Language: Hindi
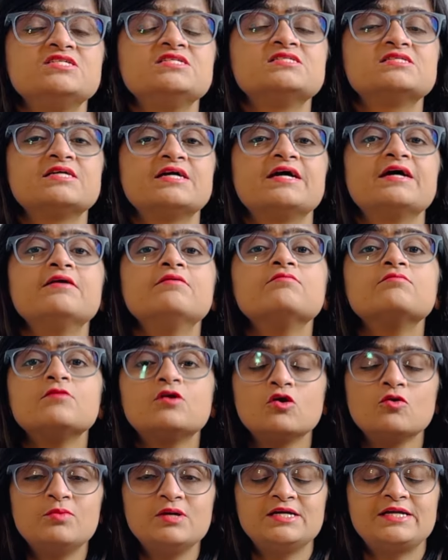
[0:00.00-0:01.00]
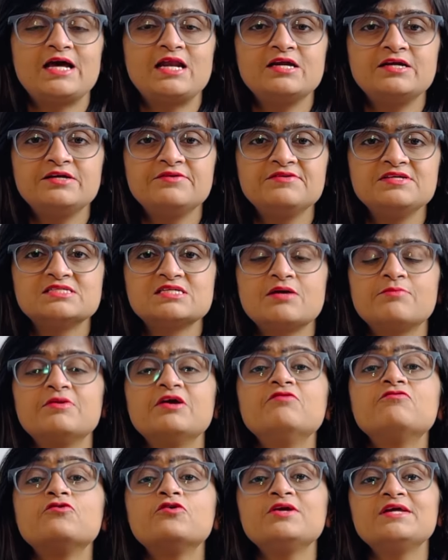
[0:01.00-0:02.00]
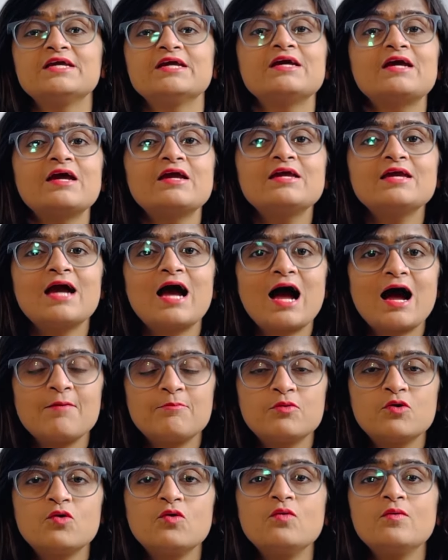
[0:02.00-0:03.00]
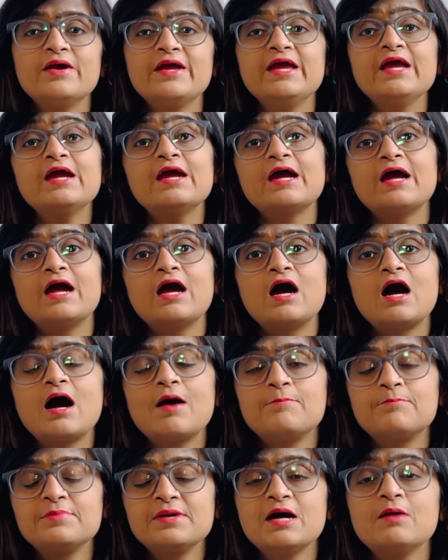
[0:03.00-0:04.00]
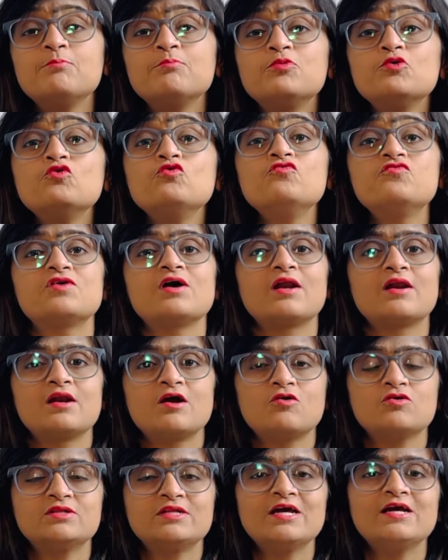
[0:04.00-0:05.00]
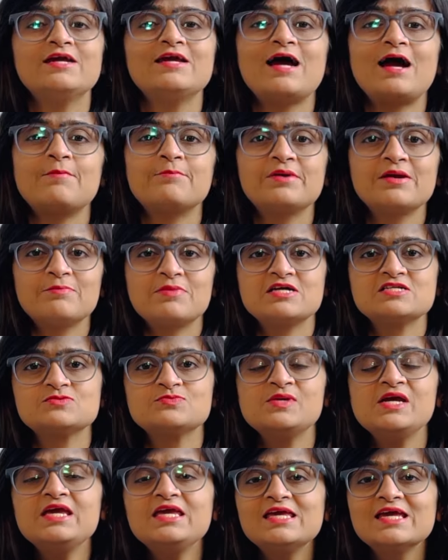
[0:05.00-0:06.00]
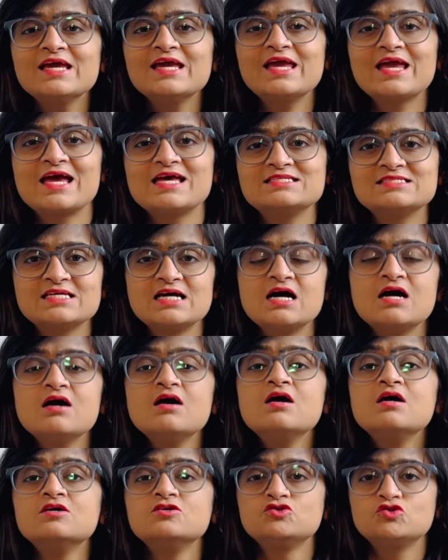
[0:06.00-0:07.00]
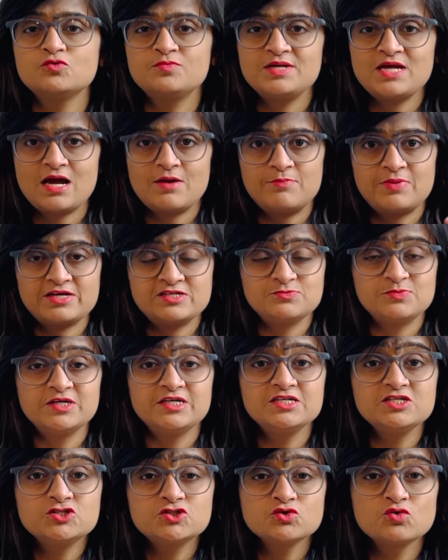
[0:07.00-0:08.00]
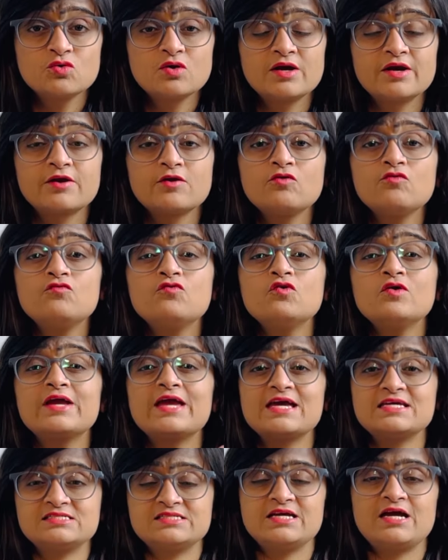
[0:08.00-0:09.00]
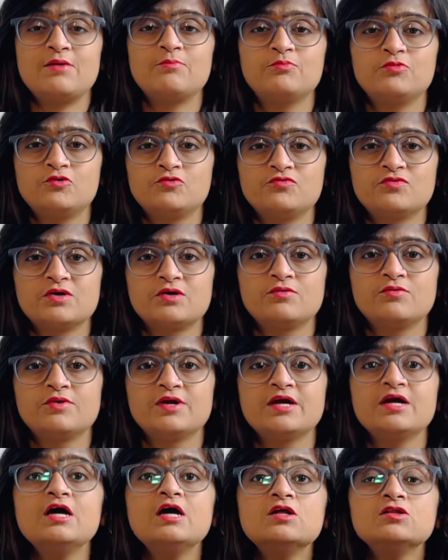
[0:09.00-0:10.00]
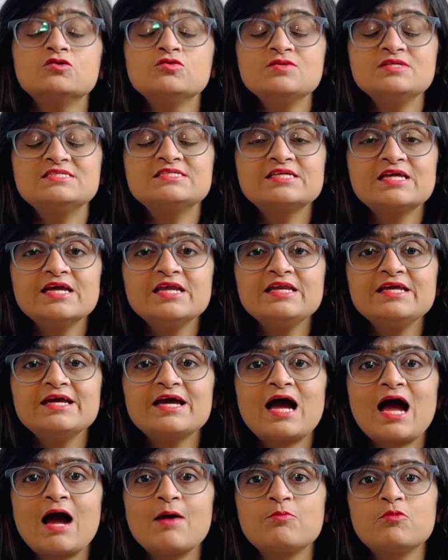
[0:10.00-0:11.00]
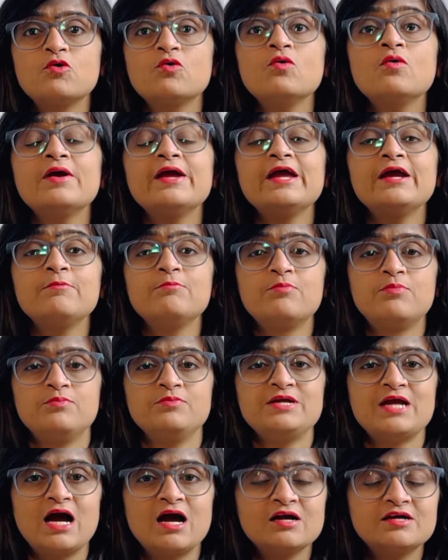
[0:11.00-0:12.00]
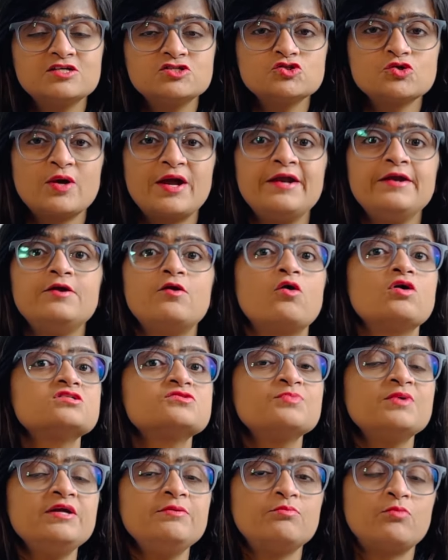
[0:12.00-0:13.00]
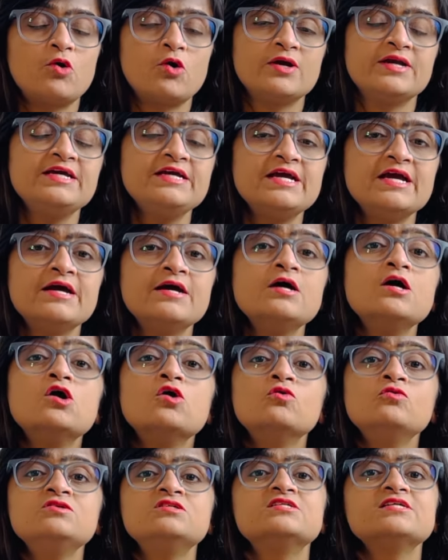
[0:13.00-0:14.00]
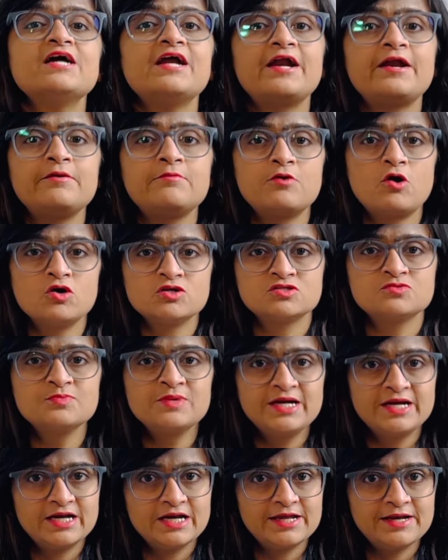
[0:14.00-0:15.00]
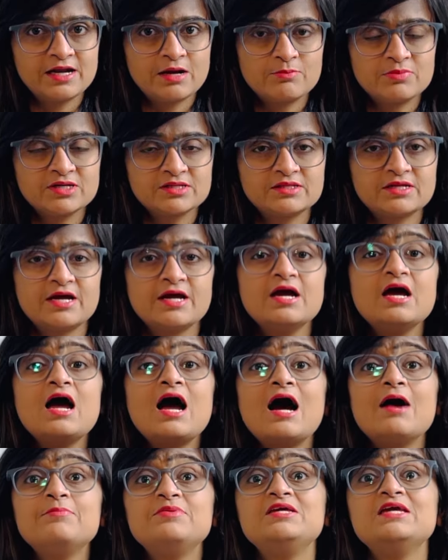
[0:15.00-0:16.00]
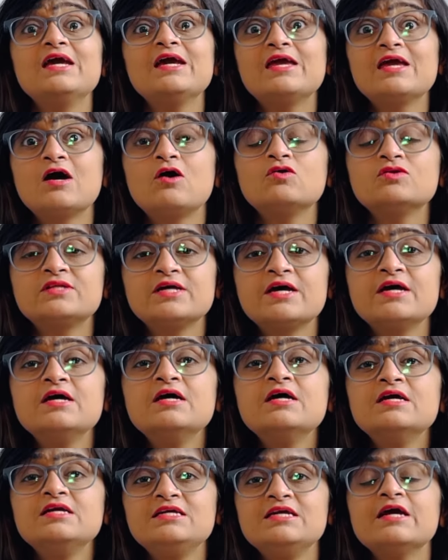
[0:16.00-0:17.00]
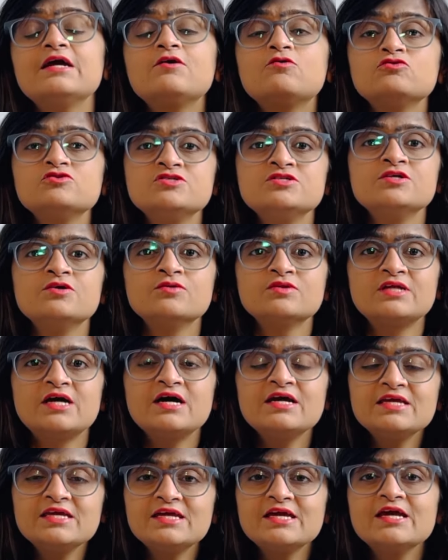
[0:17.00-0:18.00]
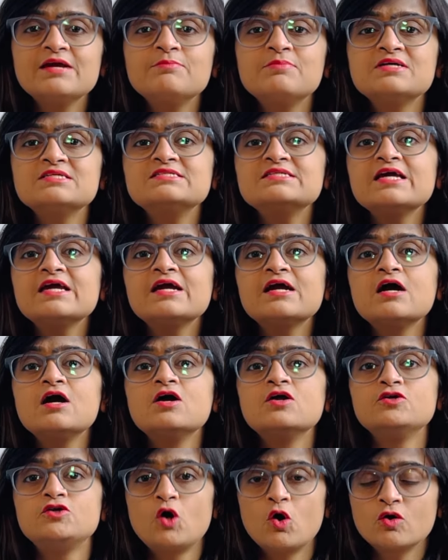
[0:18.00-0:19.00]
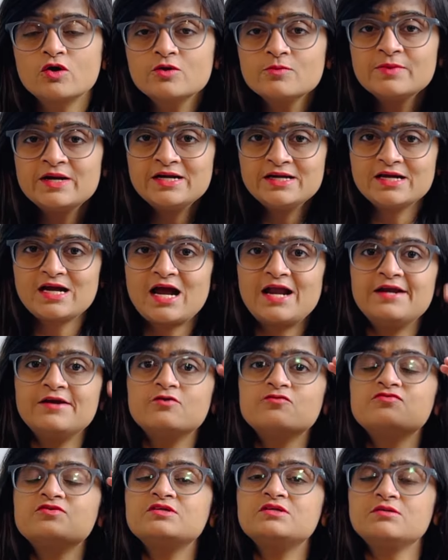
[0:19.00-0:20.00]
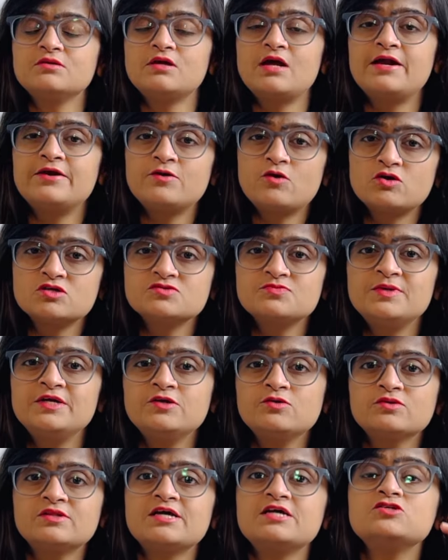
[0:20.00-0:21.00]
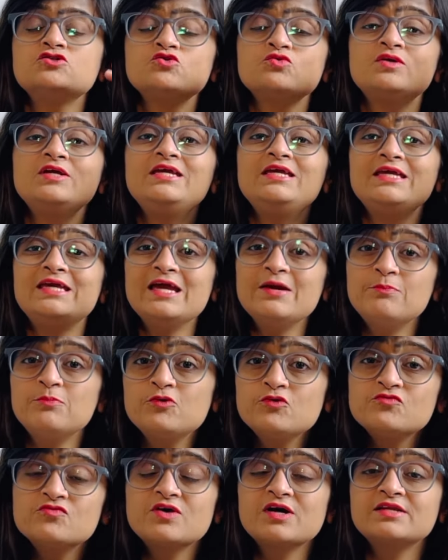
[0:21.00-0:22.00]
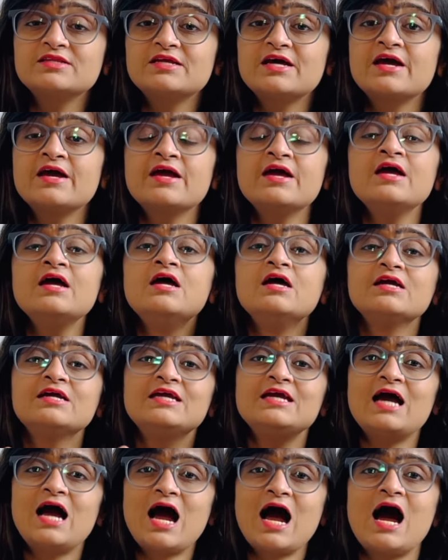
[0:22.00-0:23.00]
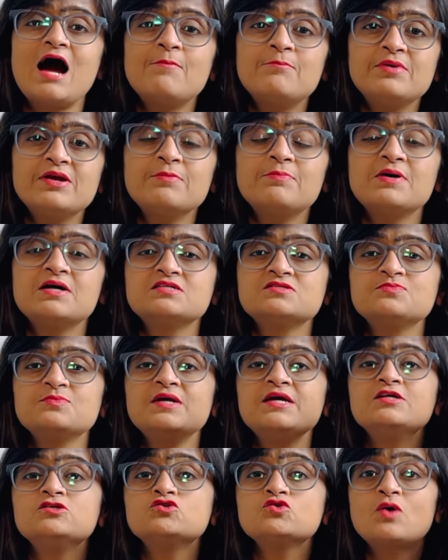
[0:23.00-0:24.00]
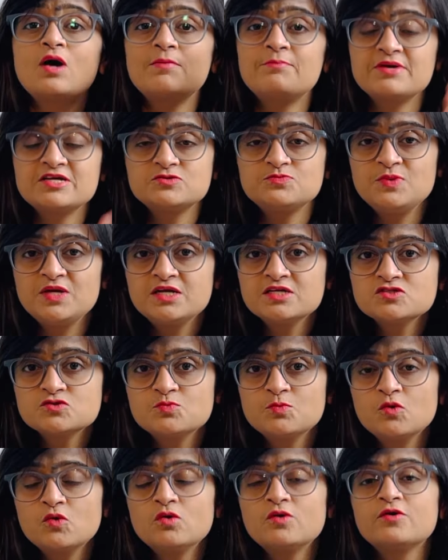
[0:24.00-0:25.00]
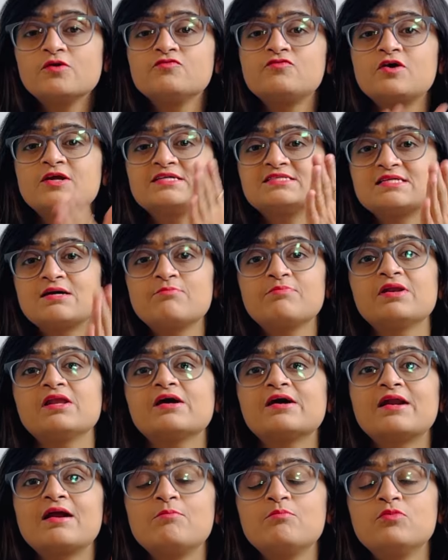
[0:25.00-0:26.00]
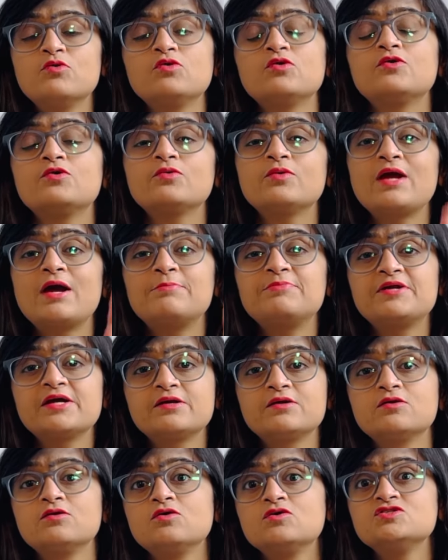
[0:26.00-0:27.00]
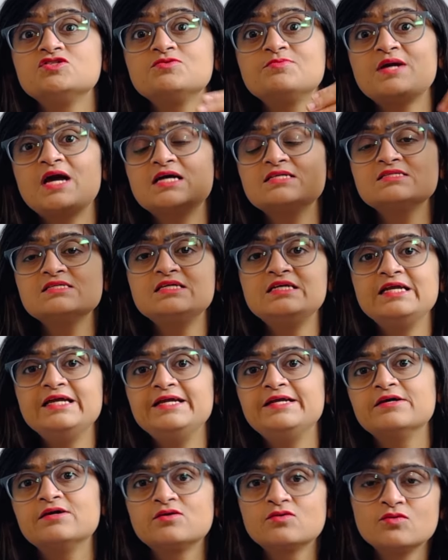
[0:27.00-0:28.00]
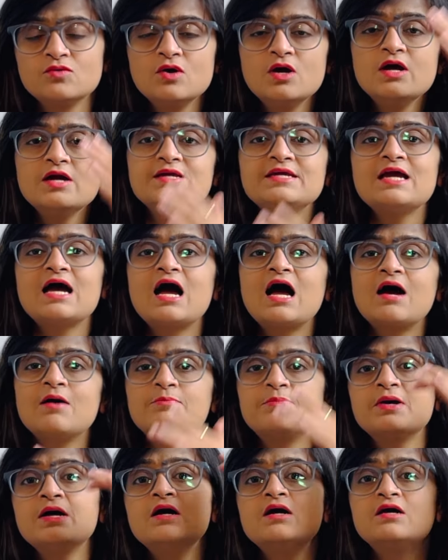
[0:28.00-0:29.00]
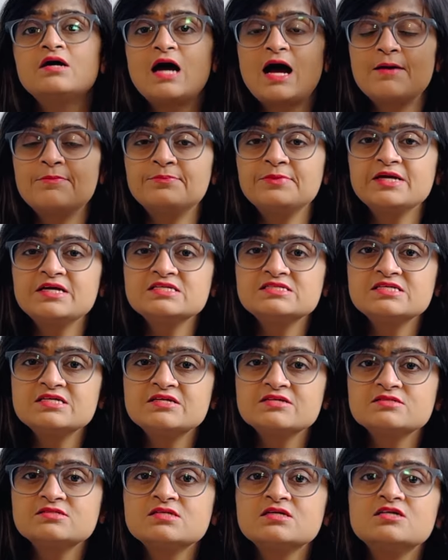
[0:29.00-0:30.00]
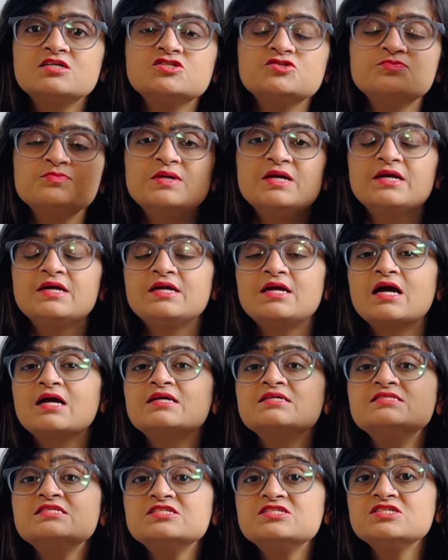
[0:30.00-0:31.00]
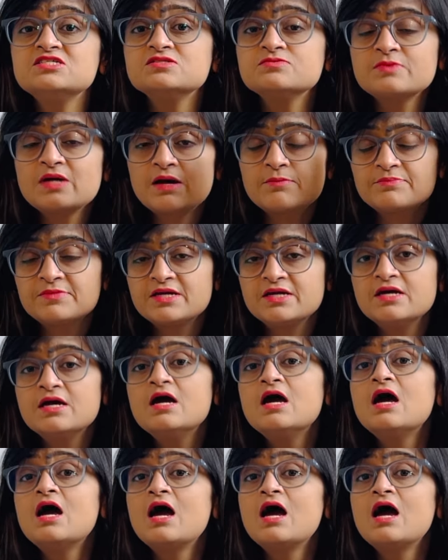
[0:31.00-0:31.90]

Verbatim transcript: चीज है ग्लोबल टैलेंट वीजा में वो ये है कि आपको एक अपना प्रूफ करना होता है कि आपके पास में ये कैसा जो भी आप एक्सपर्टीज शो कर रहे हो वो कैसे आप प्रूफ करोगे तो इसके लिए आपको एक यहाँ की जो एंडोर्समेंट बॉडी है उनसे एंडोर्समेंट लेना पड़ता है अब ये क्या होता है ये कुछ नहीं होता ये बस एक डॉक्यूमेंट काइंड ऑफ एंडोर्समेंट होता है जो कि ये प्रूव करता है कि आपके पास में जो आप एक्सपीरियंस बोल रहे हो फॉर एग्जाम्पल अगर आप बोल रहे हो कि आप टेक्नोलॉजी में एज अ लीडर हो या आप आपने किसी रिसर्च में या किसी चीज में आपने